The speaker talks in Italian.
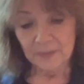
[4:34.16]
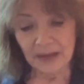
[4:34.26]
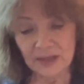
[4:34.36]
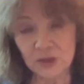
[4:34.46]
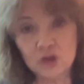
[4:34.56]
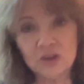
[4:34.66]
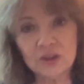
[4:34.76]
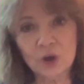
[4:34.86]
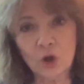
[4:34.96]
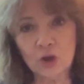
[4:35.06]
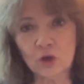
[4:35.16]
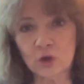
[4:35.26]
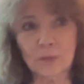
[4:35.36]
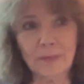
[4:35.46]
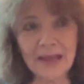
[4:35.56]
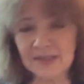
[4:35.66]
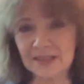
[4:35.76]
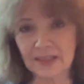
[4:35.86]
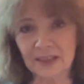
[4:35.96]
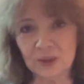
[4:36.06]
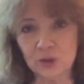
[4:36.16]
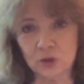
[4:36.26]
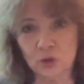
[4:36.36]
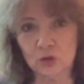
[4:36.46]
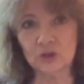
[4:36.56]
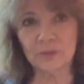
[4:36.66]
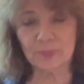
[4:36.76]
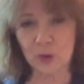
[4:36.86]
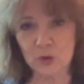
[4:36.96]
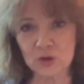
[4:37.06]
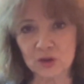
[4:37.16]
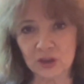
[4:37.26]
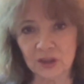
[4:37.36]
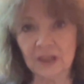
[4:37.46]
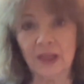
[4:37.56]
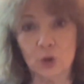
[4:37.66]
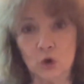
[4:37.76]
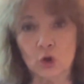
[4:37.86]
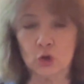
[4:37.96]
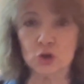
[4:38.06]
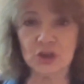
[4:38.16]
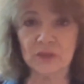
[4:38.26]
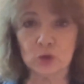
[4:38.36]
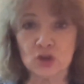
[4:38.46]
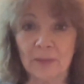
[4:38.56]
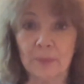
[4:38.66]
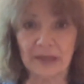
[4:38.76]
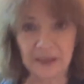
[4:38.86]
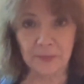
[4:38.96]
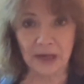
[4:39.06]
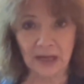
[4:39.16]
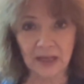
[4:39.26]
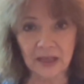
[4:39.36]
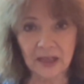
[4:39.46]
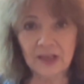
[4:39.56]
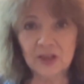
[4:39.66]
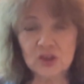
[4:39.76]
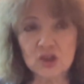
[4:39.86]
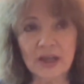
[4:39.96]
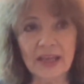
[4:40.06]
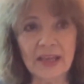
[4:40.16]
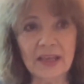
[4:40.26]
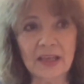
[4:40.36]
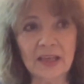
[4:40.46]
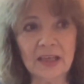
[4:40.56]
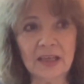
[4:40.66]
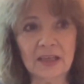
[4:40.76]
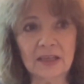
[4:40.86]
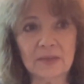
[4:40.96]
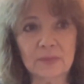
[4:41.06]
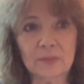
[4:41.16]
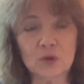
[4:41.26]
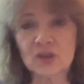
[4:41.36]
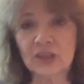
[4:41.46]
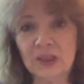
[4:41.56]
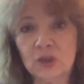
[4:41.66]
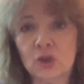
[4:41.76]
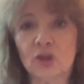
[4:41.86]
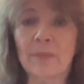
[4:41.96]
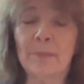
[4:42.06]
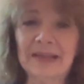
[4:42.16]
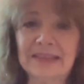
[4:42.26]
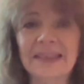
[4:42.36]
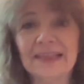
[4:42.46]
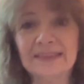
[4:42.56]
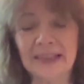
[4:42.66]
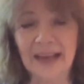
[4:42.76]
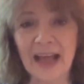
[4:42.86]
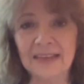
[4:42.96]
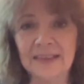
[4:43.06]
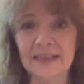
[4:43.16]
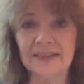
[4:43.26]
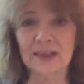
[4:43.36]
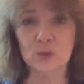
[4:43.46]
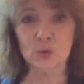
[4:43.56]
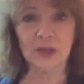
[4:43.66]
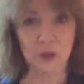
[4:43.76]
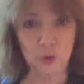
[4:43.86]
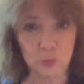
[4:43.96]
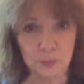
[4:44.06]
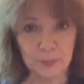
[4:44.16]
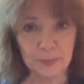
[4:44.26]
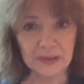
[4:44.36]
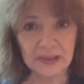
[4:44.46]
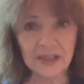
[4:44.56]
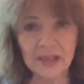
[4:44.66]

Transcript: Ma io ti dirò che non ho mai scritto di posti che non conoscevo già prima cioè eh, ho scritto la parte letteraria di alcune club